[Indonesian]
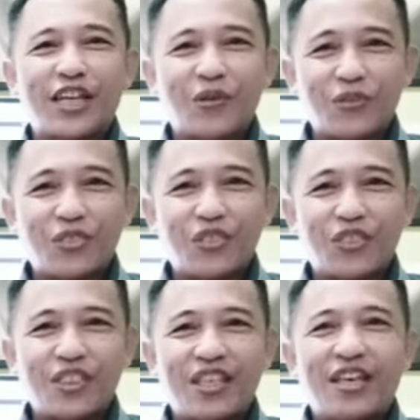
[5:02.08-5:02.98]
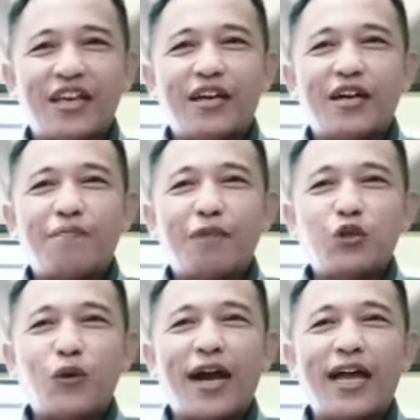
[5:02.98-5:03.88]
Garut.
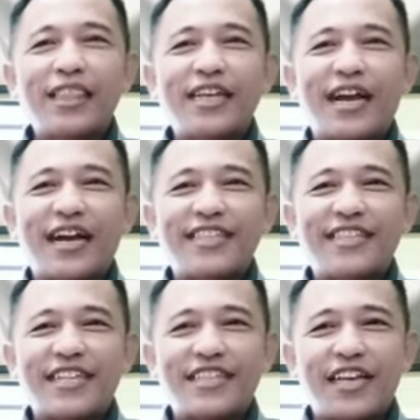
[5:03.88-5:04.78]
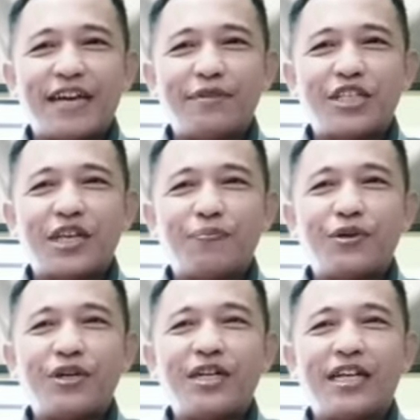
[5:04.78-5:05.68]
Perjuangan tidak akan sia-sia meskipun
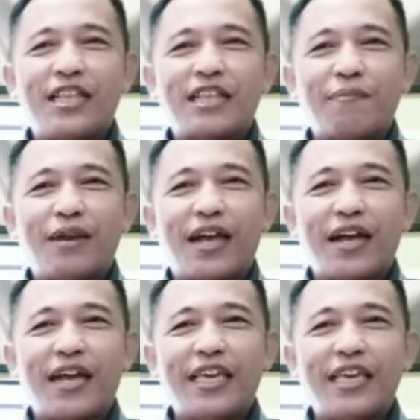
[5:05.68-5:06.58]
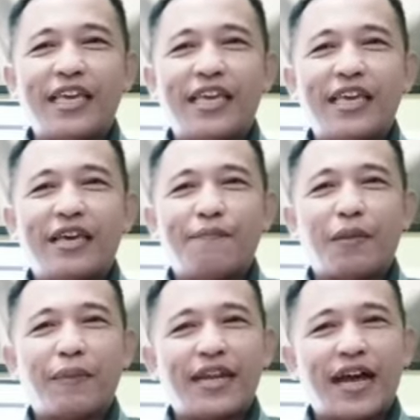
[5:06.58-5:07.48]
dilatar belakangi
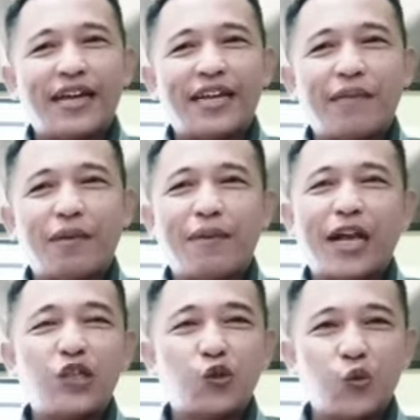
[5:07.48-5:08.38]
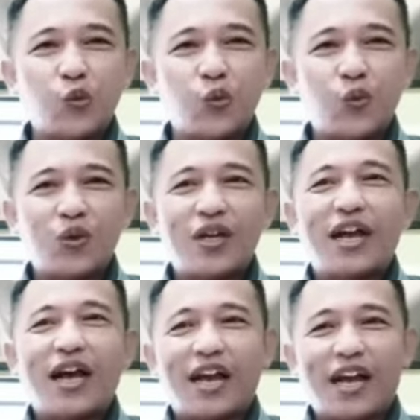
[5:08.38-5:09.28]
perbedaan dari berbagai suku,
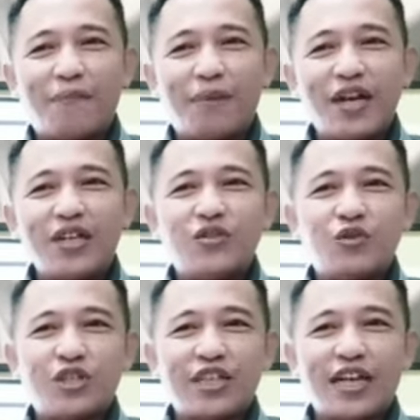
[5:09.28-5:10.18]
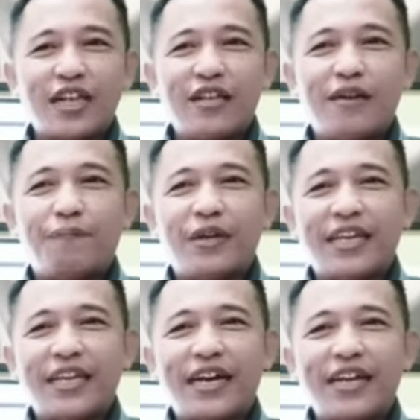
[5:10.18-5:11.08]
agama, sosial,
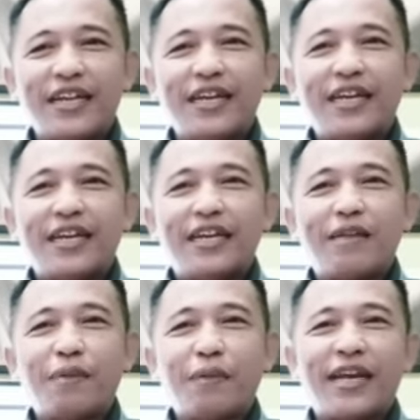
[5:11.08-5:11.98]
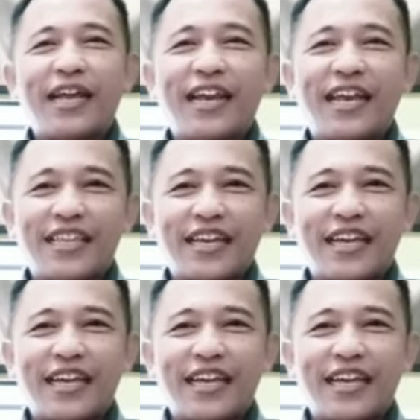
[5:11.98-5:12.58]
pendidikan, dan perbedaan lainnya.